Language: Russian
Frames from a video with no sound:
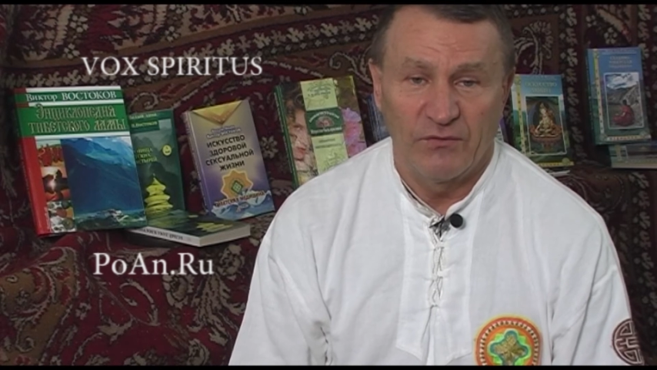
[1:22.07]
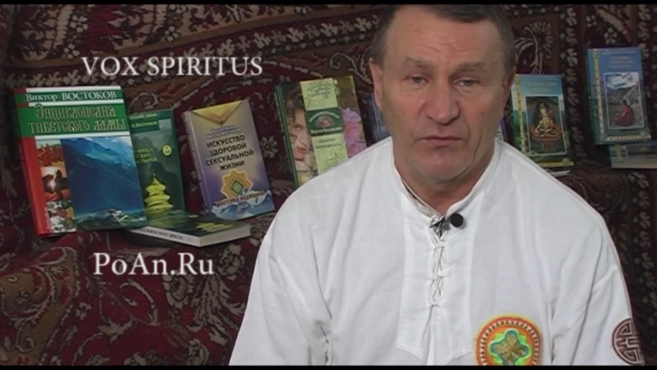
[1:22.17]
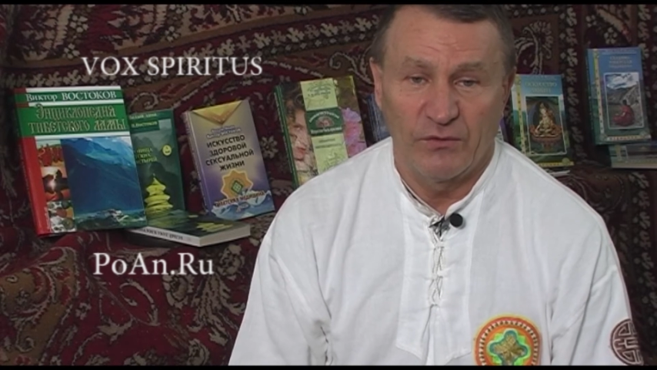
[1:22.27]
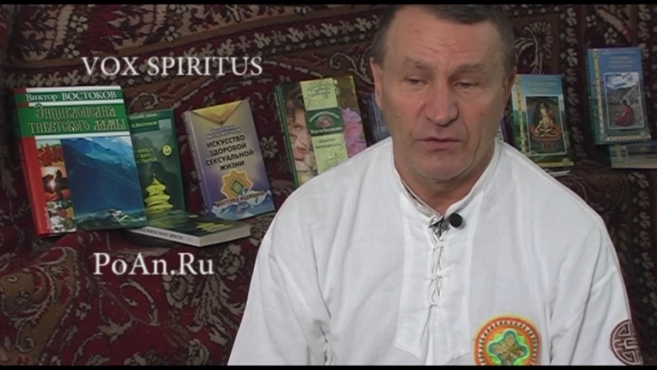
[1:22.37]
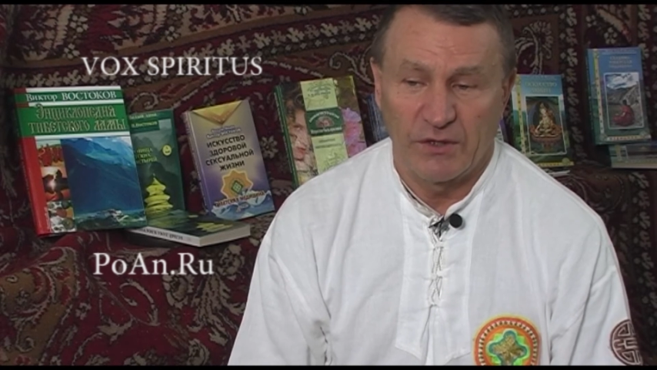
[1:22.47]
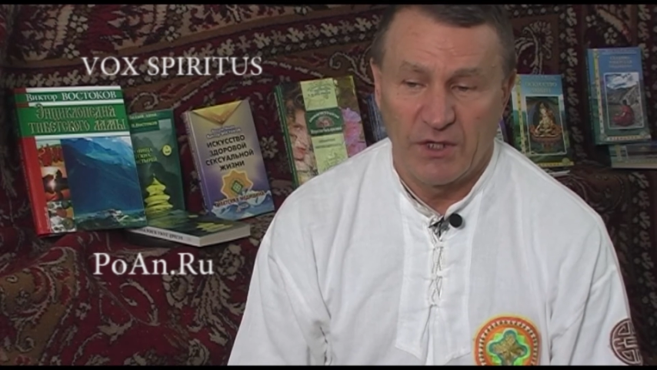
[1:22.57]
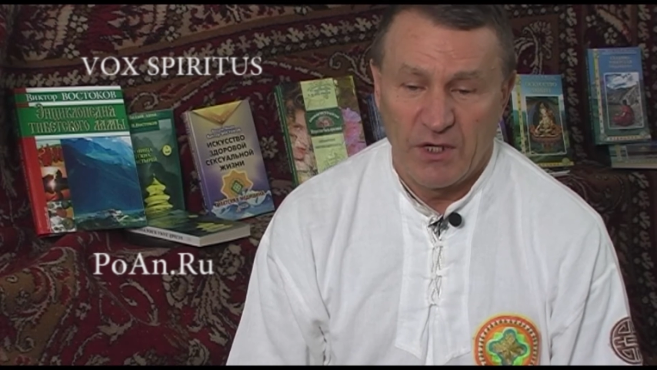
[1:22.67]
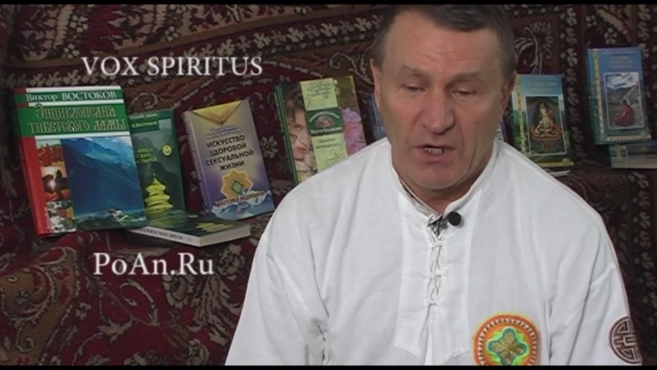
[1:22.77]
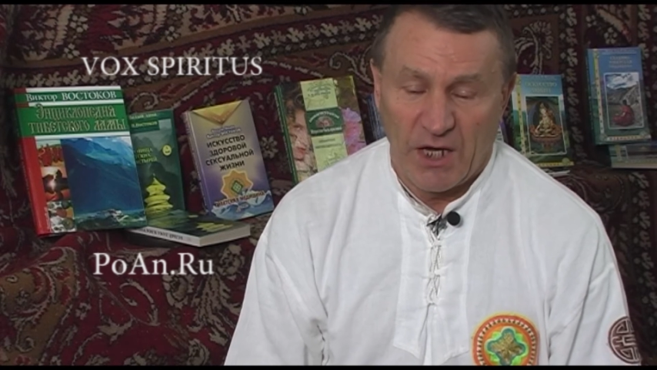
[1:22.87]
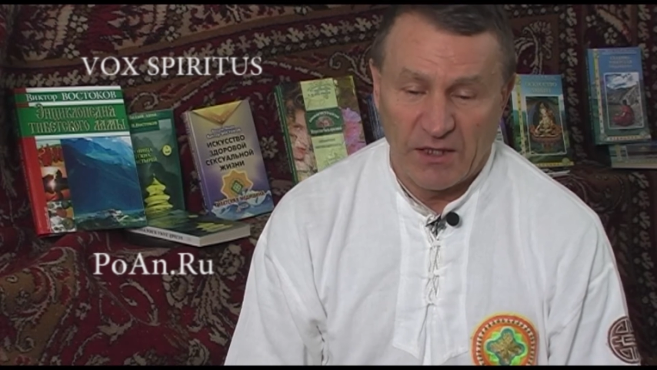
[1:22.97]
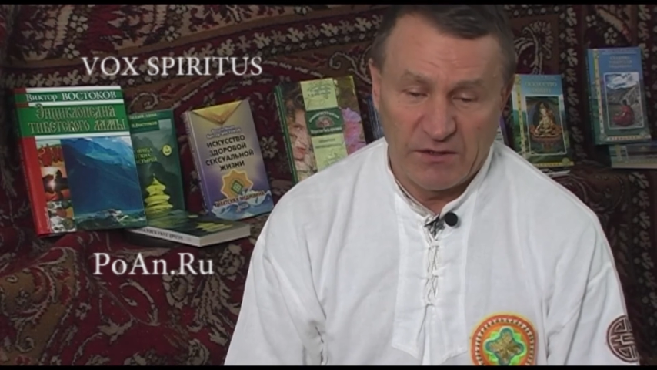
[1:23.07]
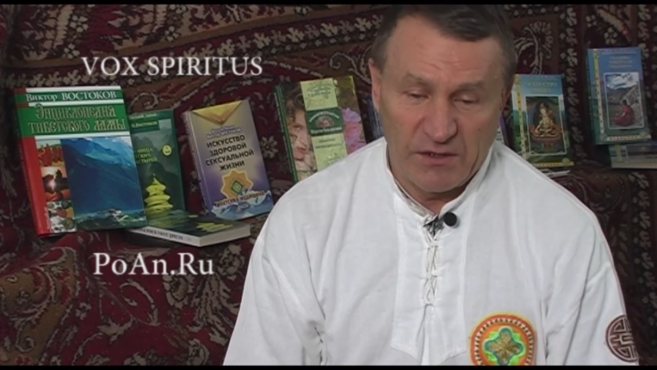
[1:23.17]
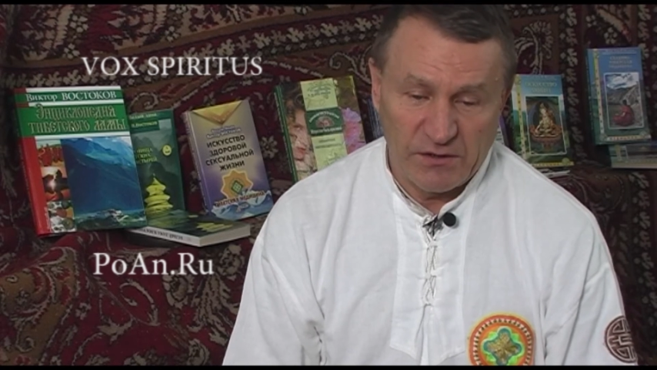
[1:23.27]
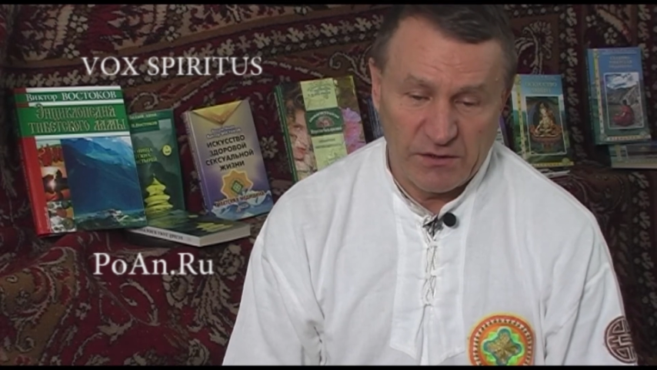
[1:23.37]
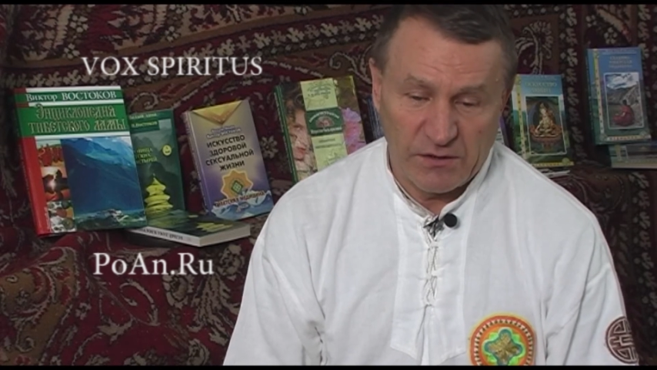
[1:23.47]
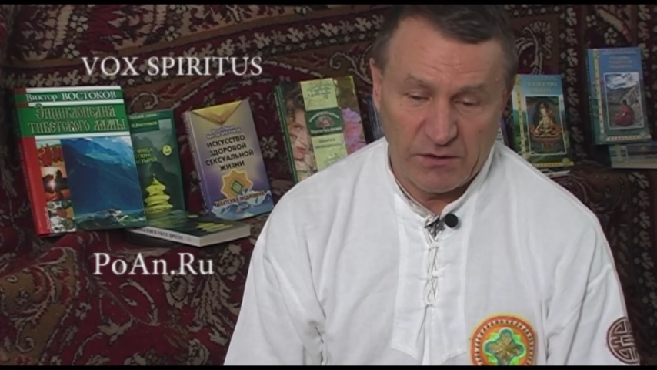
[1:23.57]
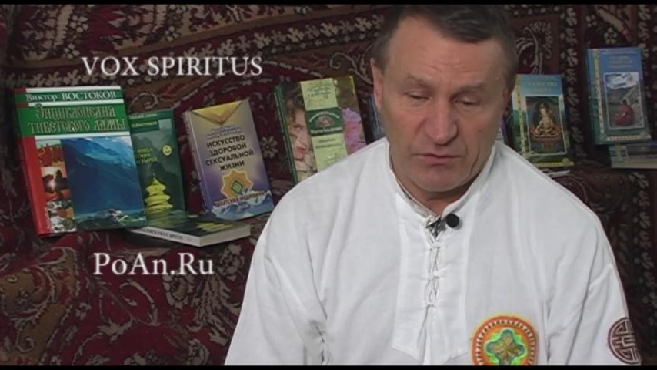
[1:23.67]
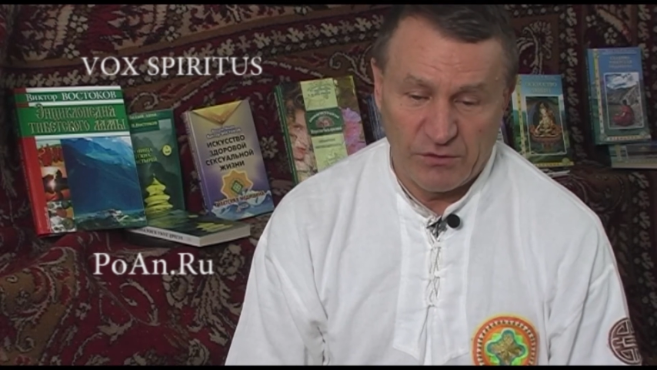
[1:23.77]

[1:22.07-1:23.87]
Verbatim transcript: Вот. А здесь, в